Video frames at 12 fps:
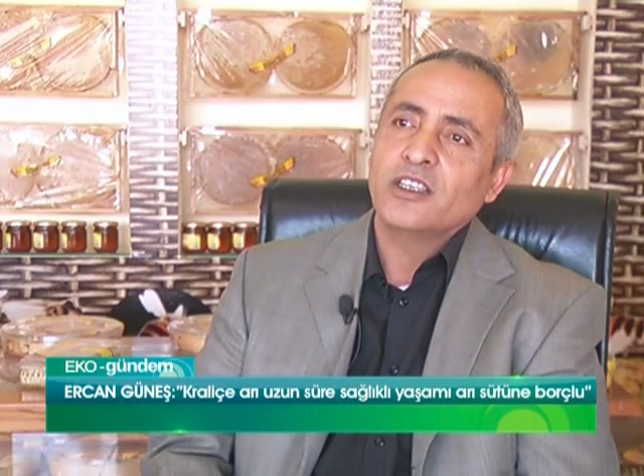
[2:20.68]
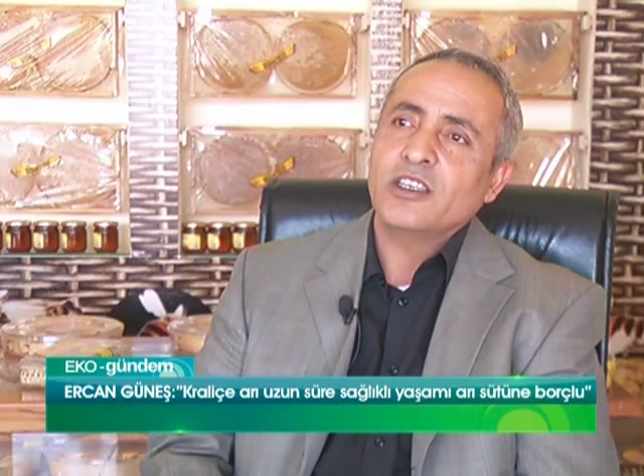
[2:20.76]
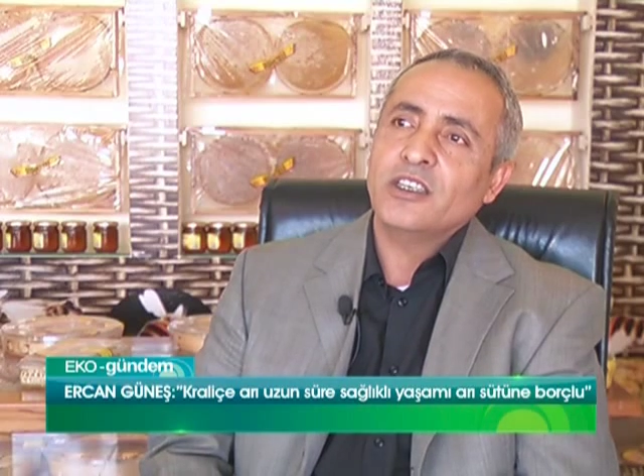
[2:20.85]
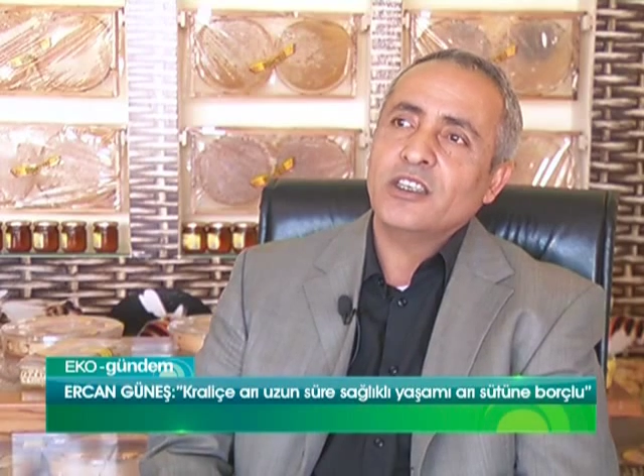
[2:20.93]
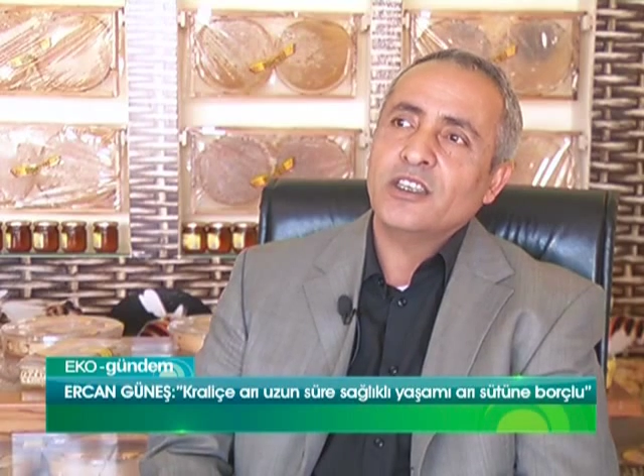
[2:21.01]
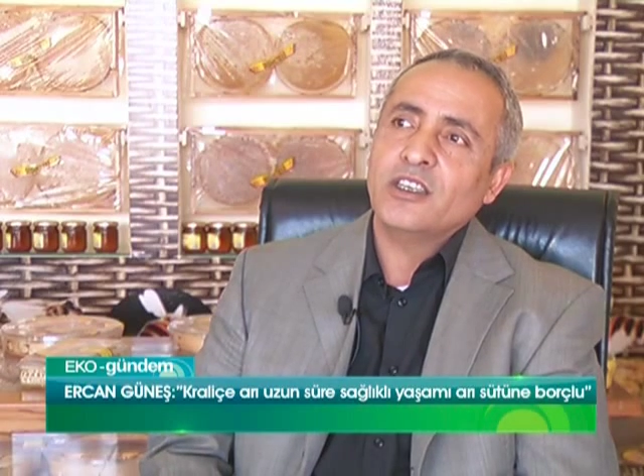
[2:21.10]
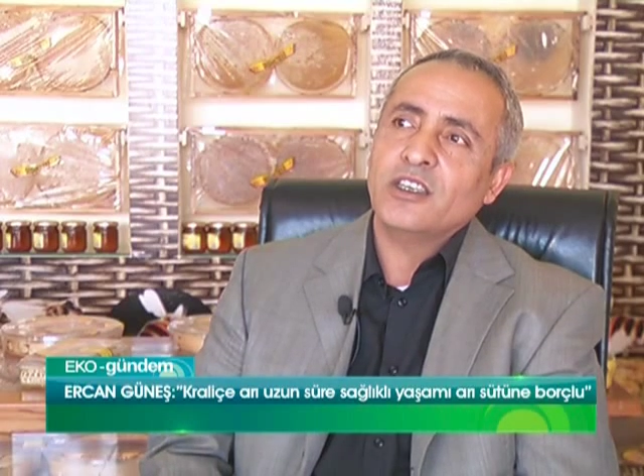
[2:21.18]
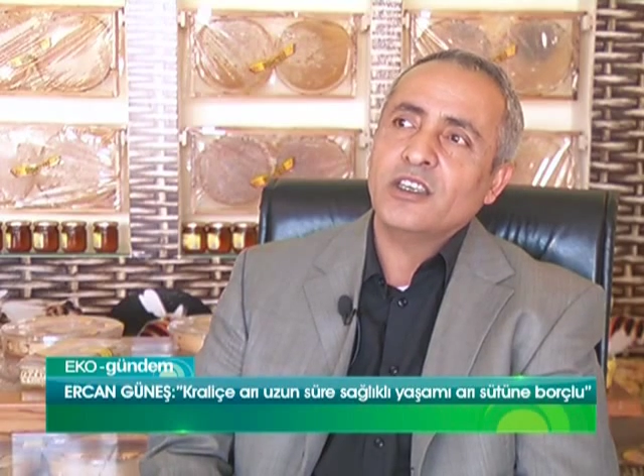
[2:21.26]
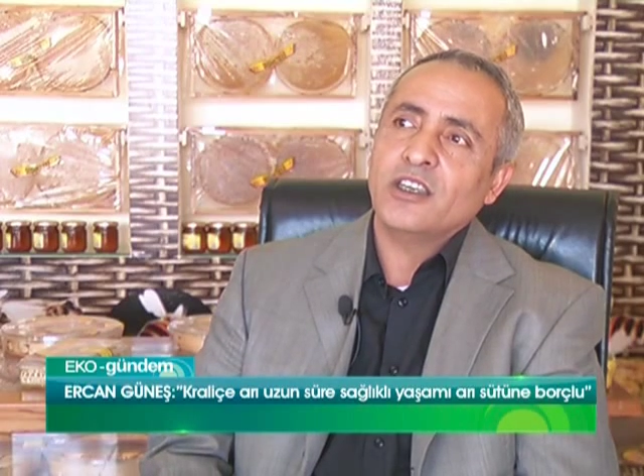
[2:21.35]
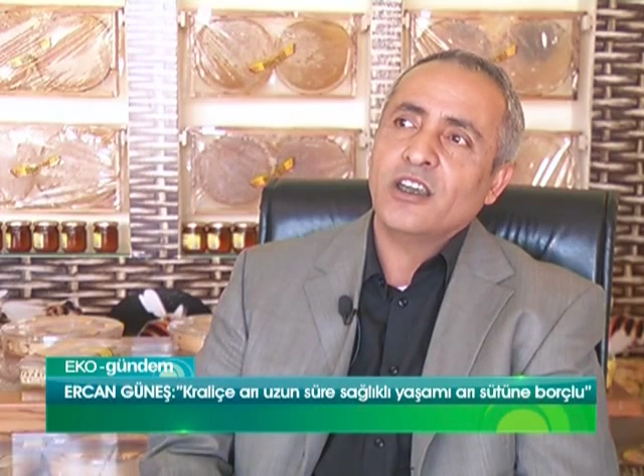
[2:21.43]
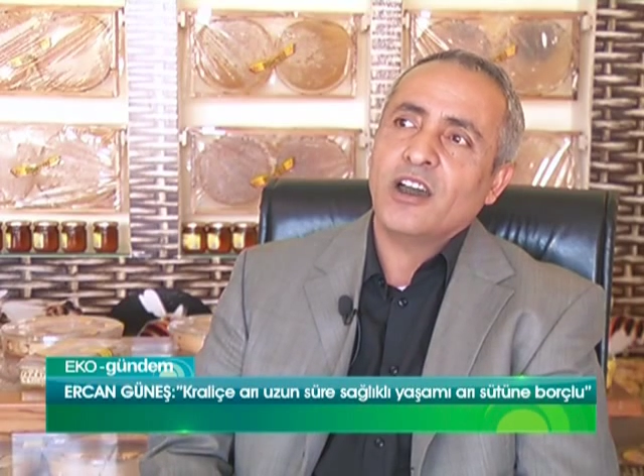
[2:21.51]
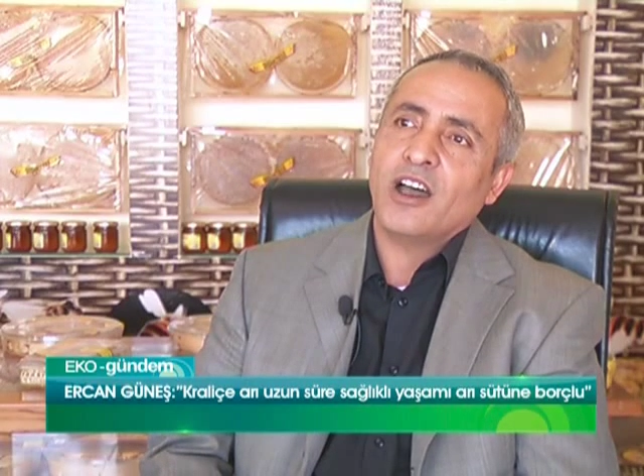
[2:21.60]

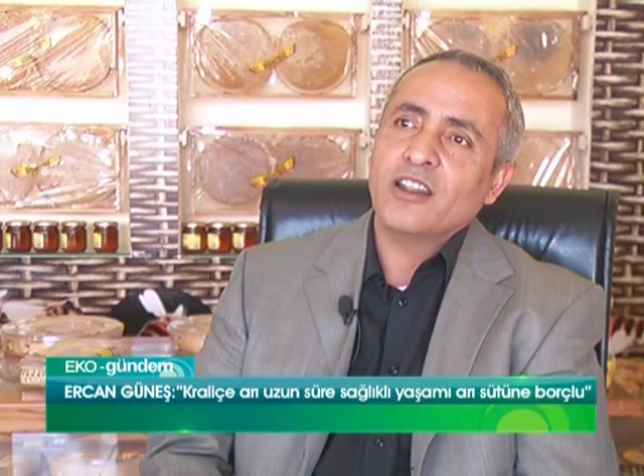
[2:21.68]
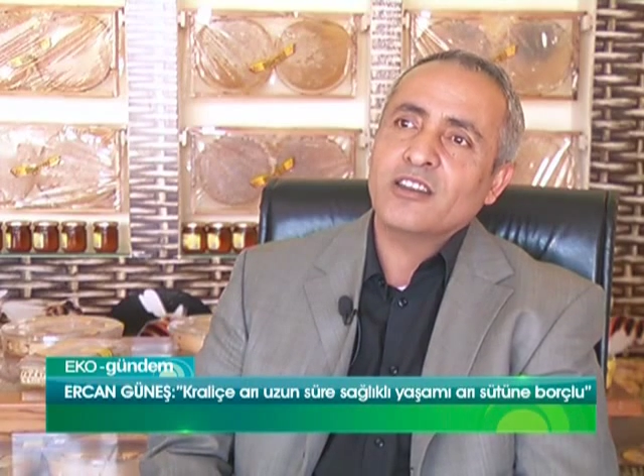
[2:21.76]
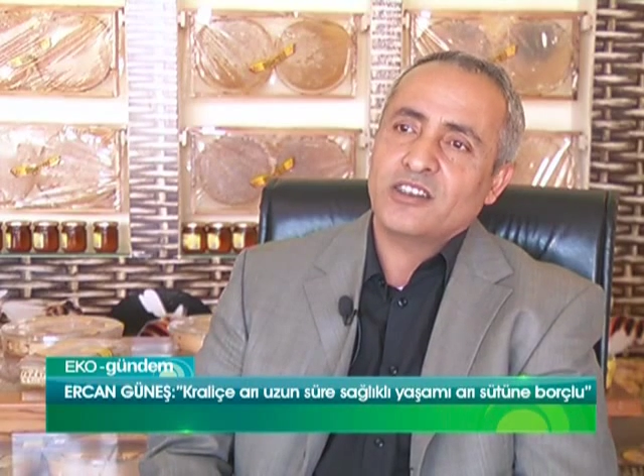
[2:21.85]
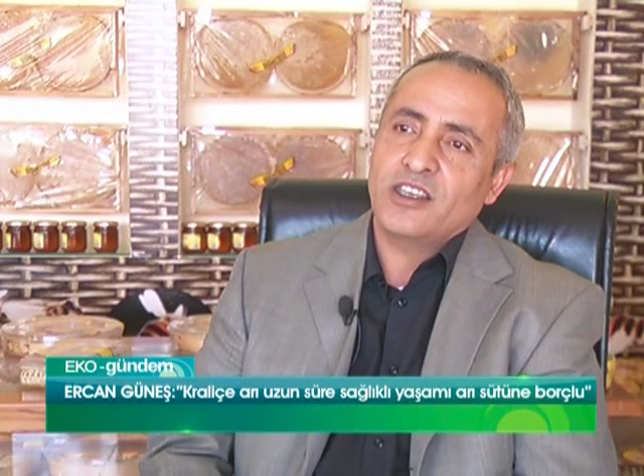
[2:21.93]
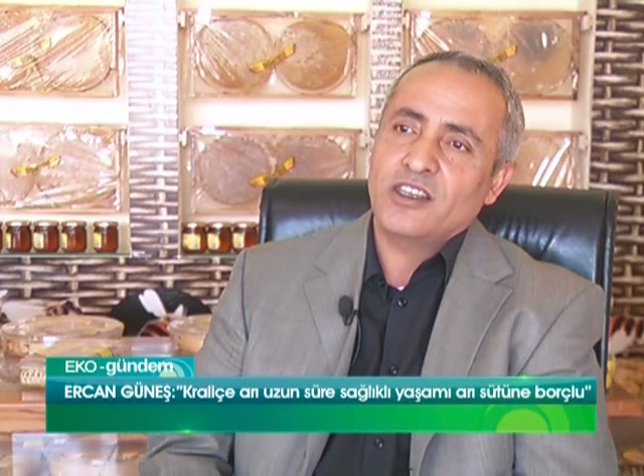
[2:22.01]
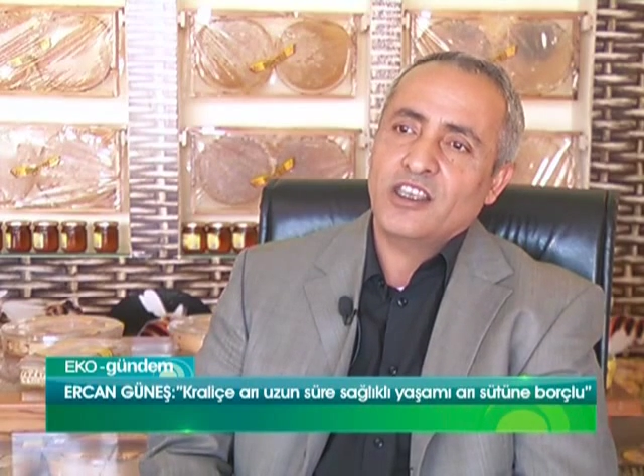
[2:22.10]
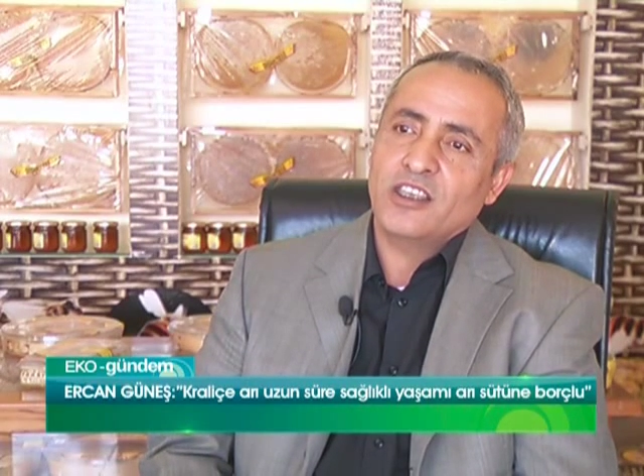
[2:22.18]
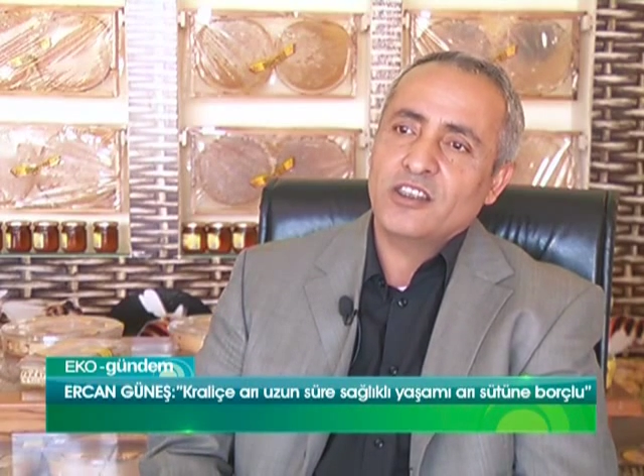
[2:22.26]
e, 6 seneye